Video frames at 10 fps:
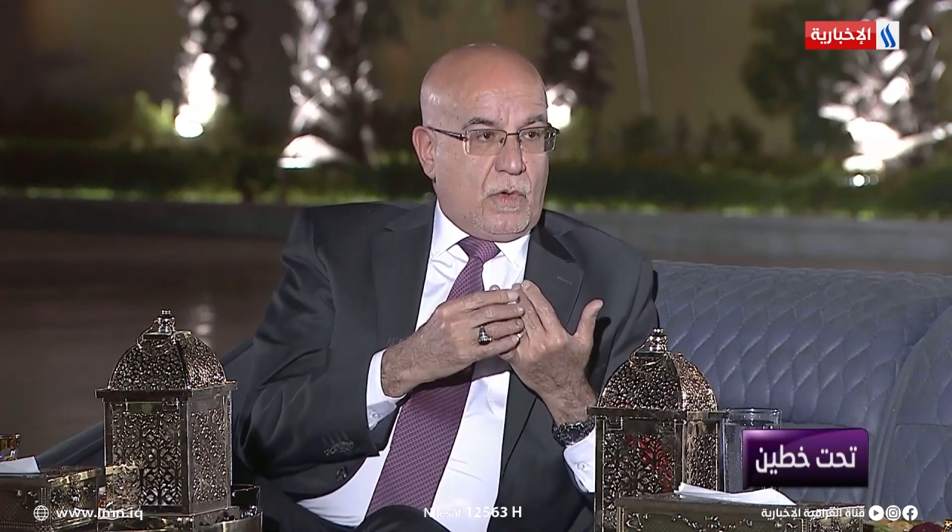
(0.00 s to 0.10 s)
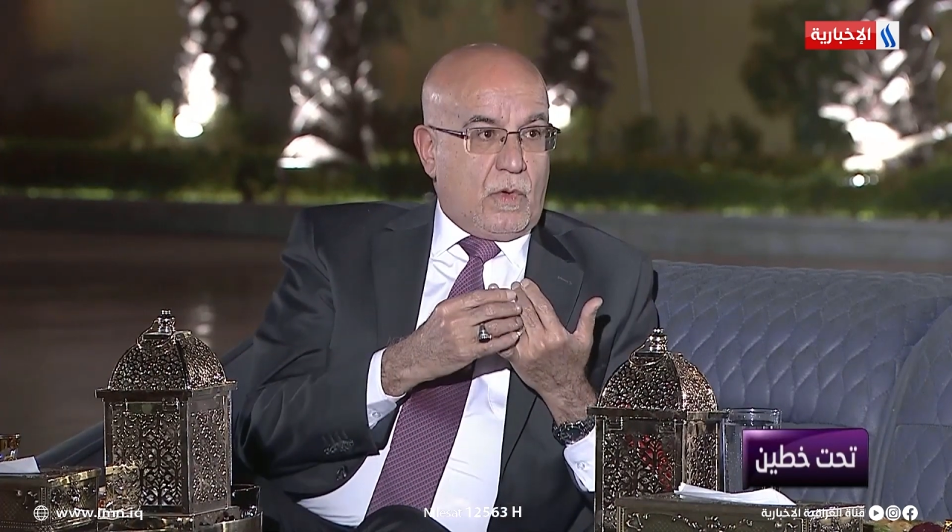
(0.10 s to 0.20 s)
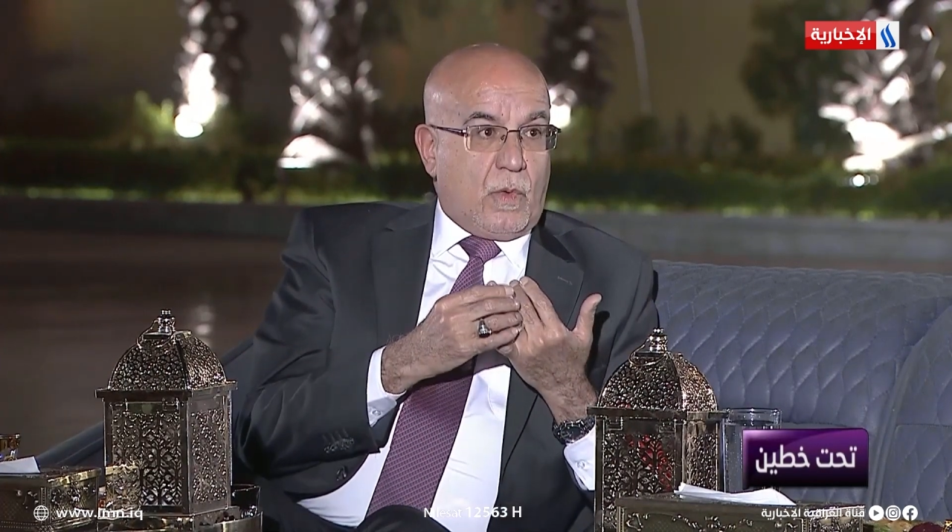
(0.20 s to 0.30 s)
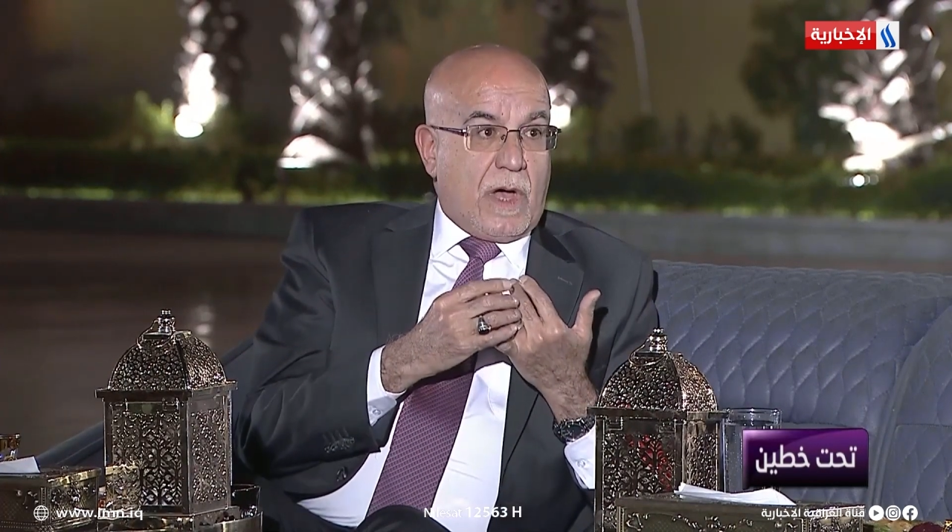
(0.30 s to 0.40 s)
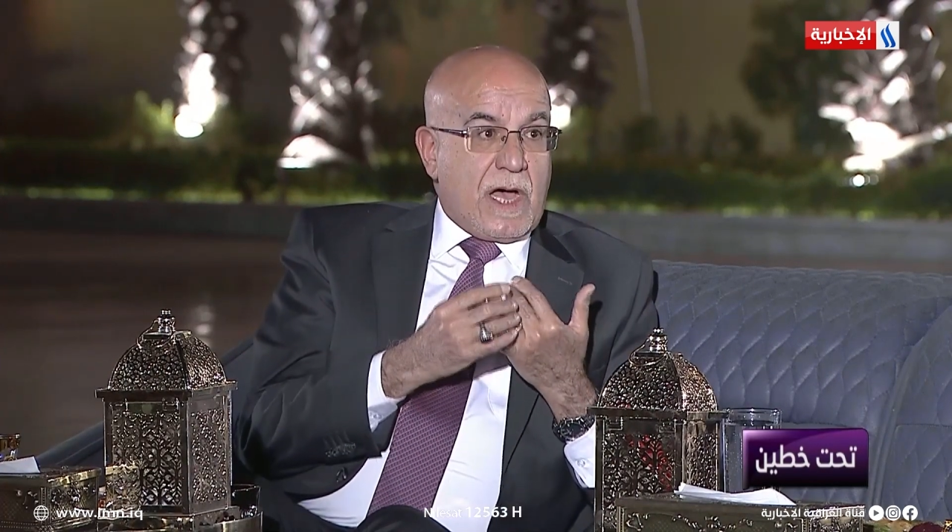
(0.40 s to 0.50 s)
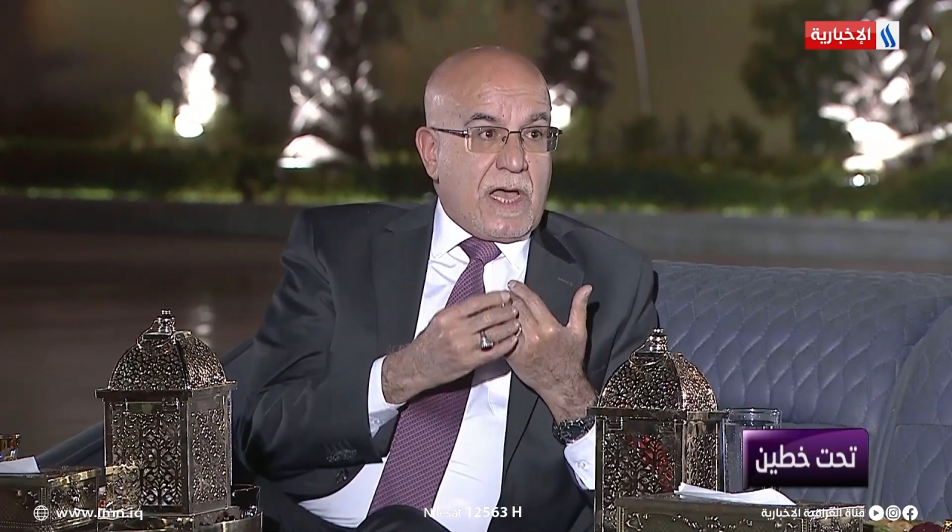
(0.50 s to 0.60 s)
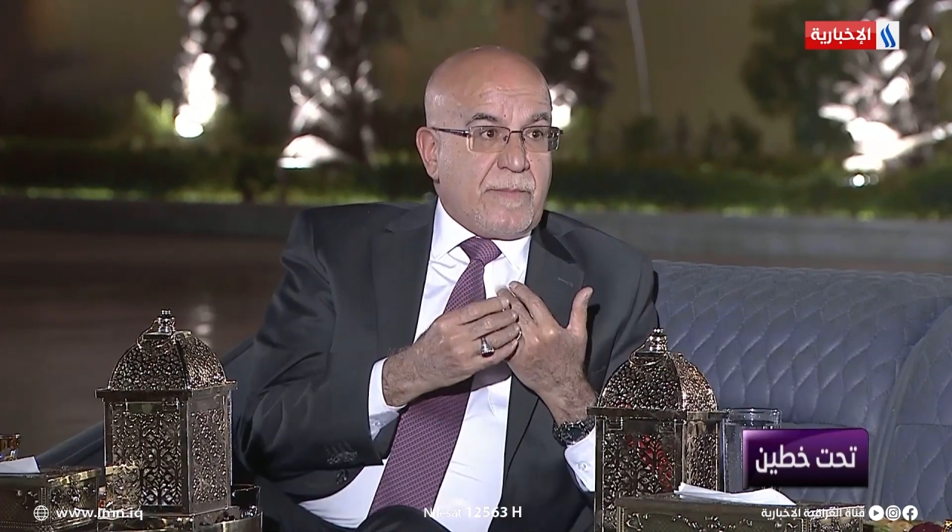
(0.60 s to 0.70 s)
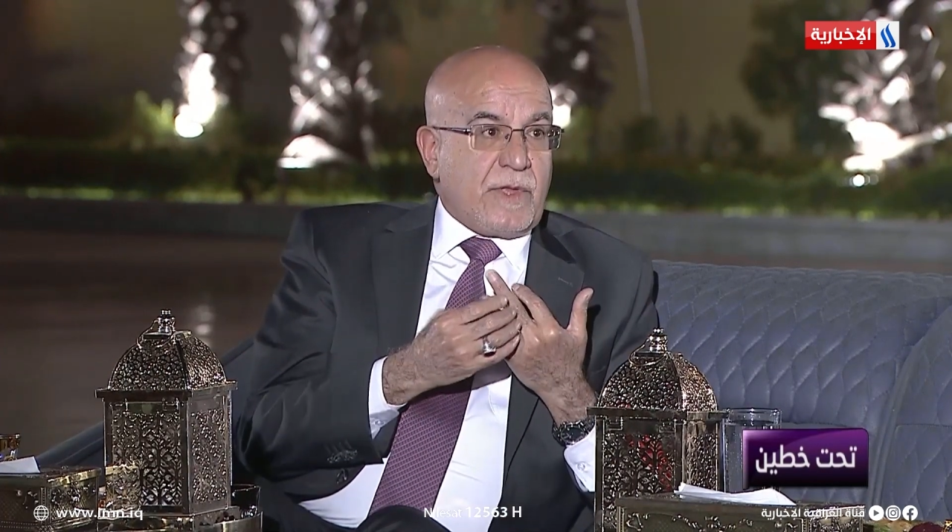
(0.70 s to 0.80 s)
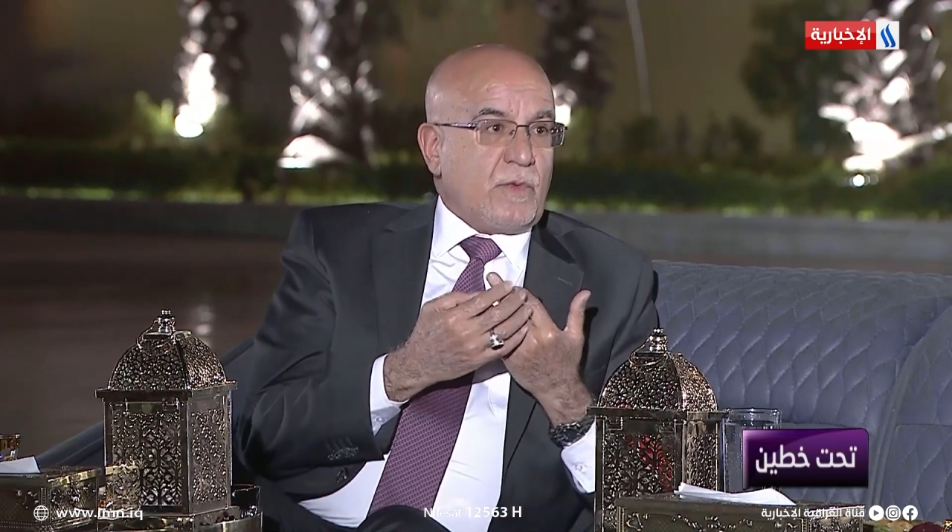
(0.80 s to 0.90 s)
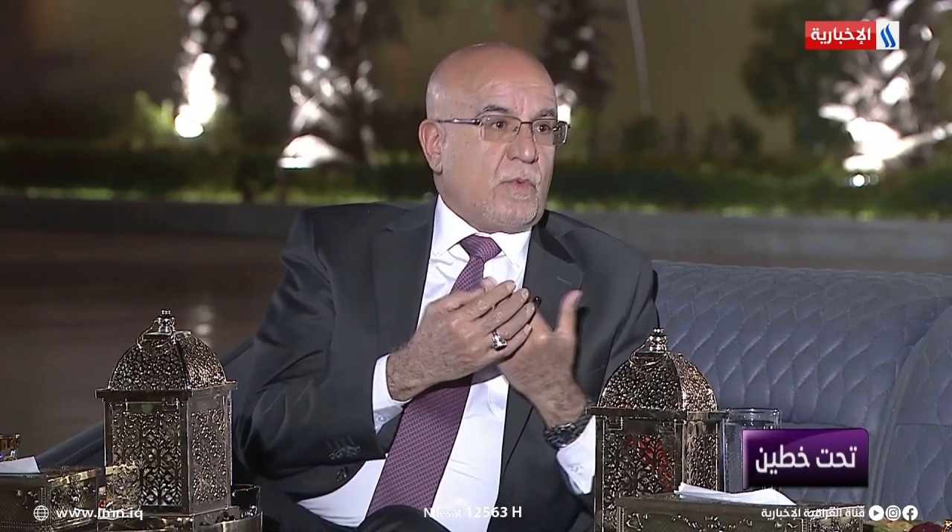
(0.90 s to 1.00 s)

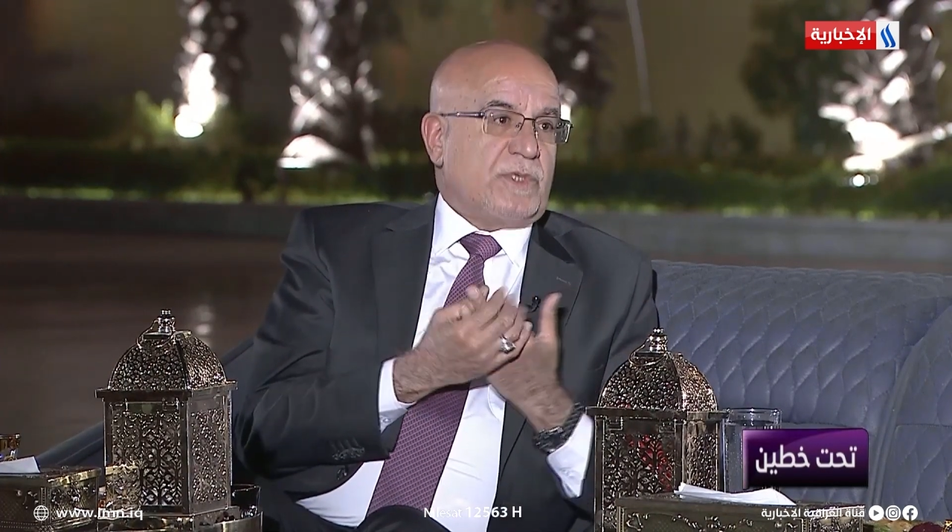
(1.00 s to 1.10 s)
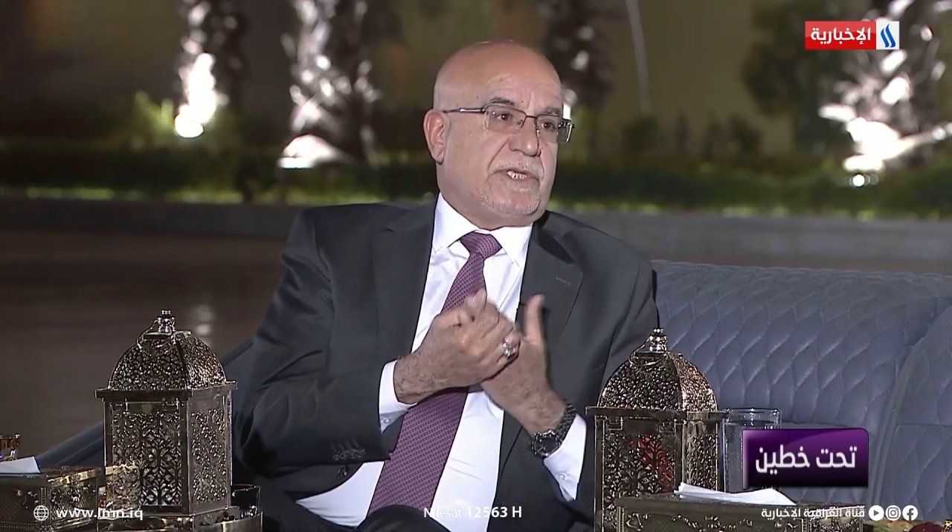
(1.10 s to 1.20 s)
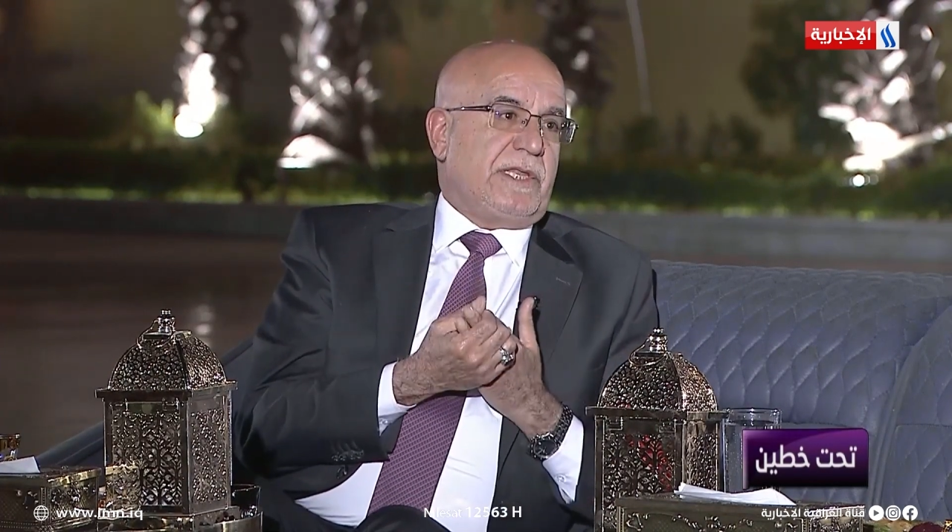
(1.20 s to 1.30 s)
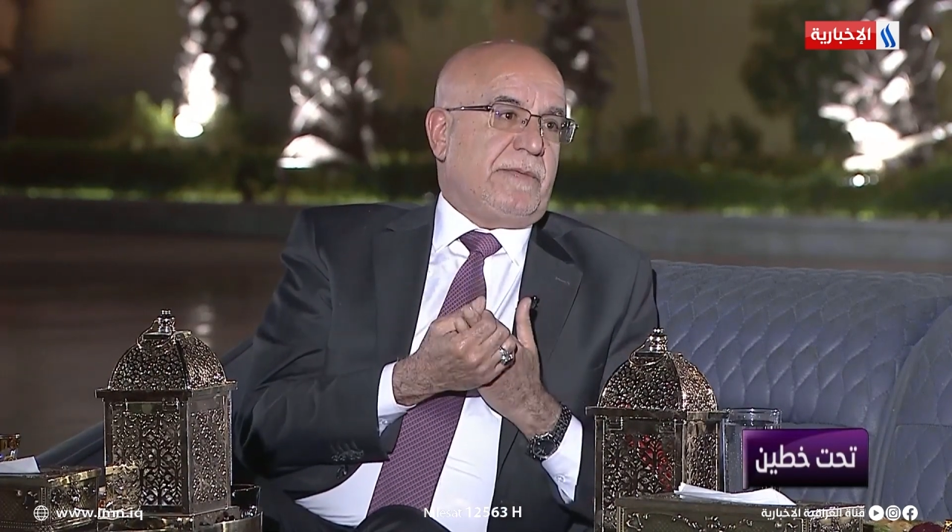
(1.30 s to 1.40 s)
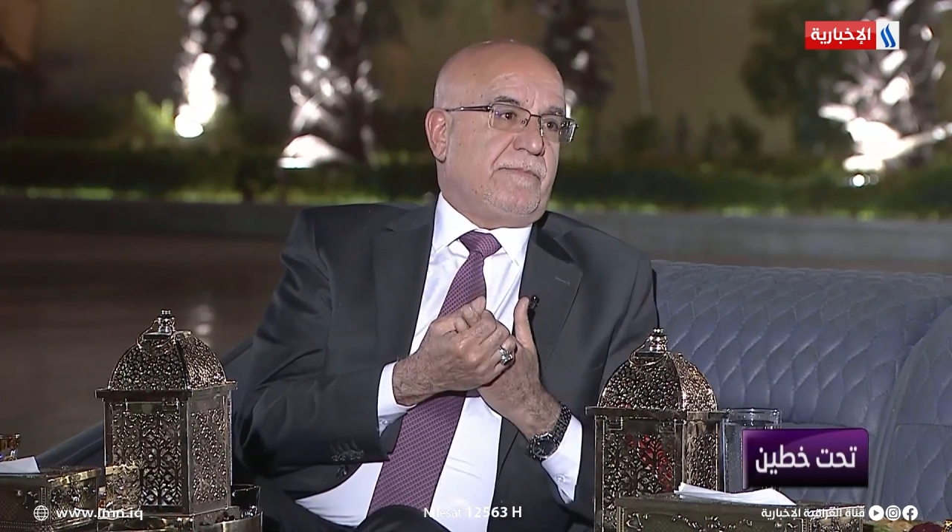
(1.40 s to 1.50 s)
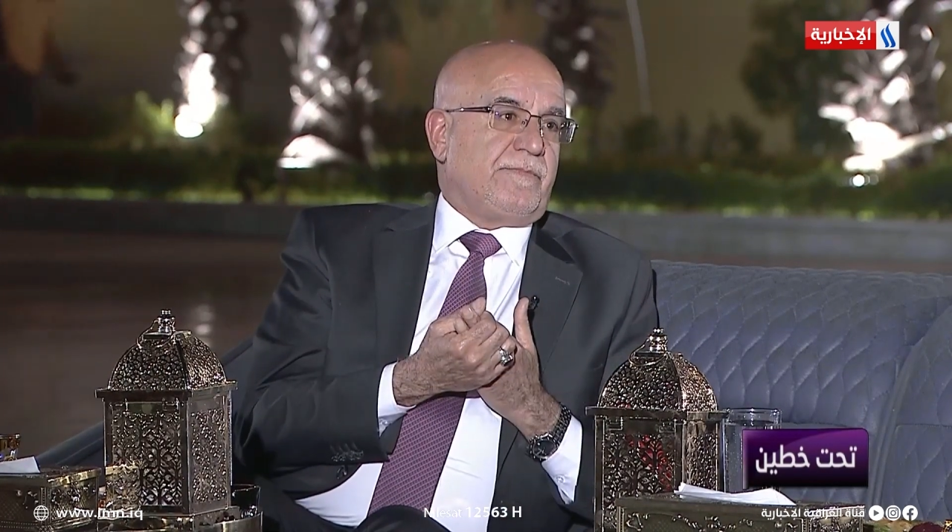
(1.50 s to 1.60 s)
وآمن وسليم